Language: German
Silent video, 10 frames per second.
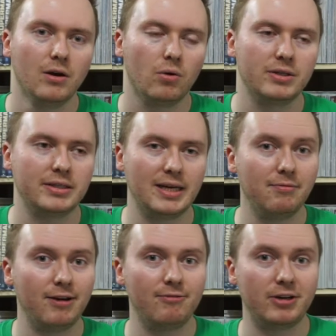Und in dem
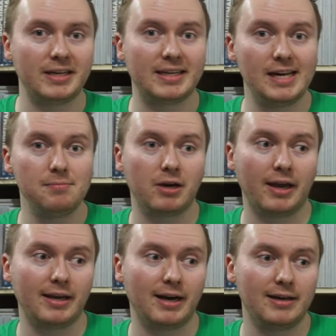Fall wird der gelbe
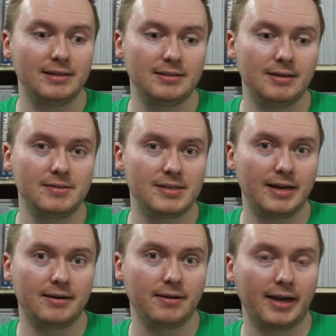Ring halt äh,
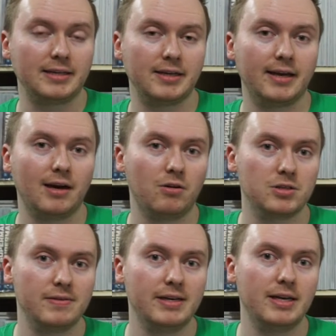seine Ringträger
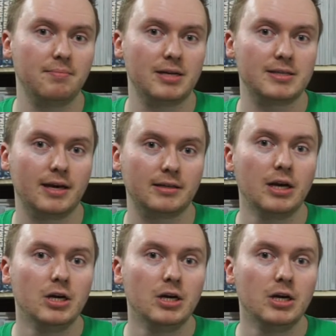auswählen, indem er sagt,